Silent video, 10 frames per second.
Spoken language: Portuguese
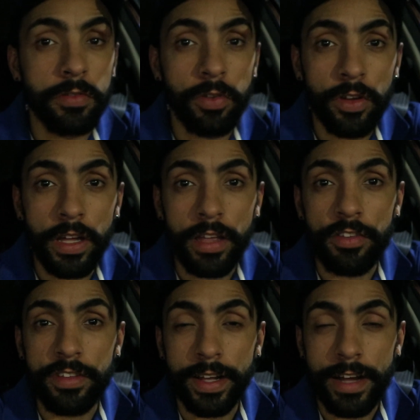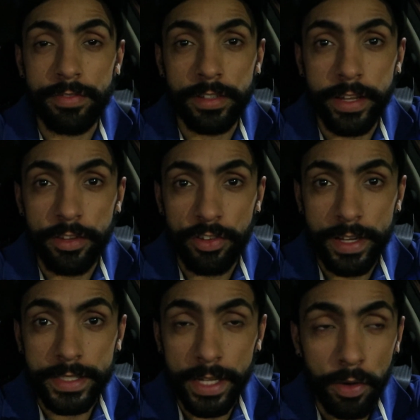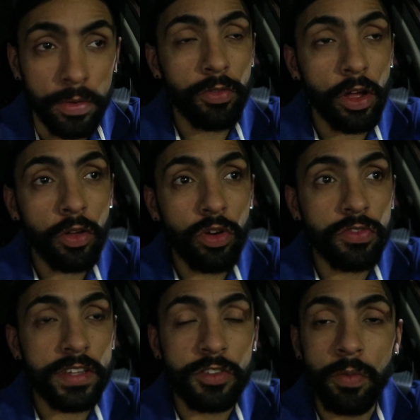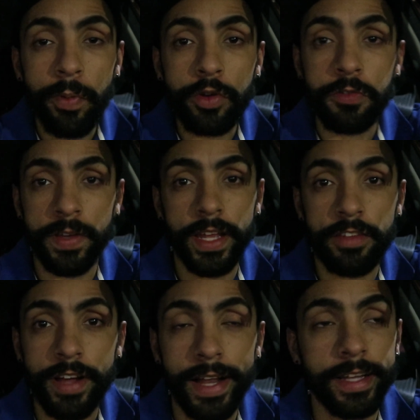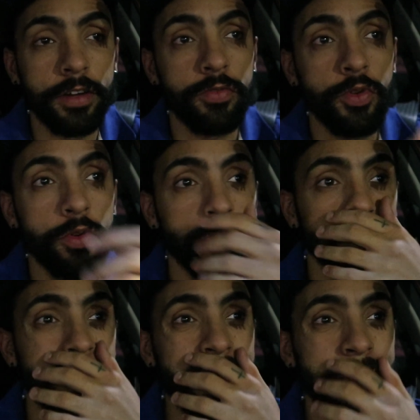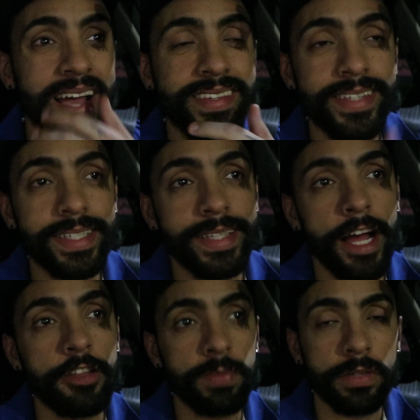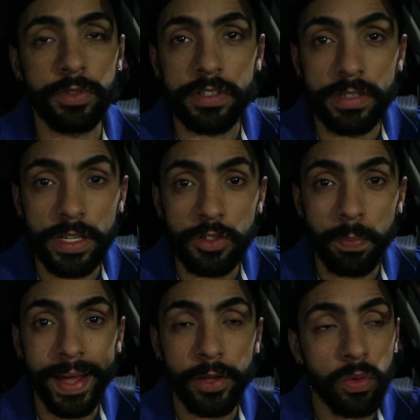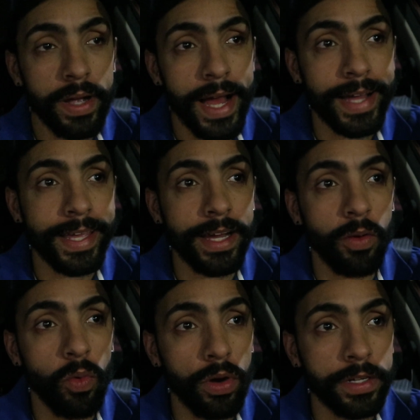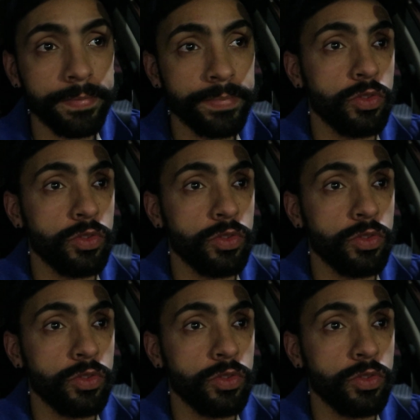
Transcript: vlog que a gente tá gravando neste canal O vlog hoje vai ser um pouco diferente galera, eu vou filmar mais detalhes pra vocês Eu parei o carro aqui agora,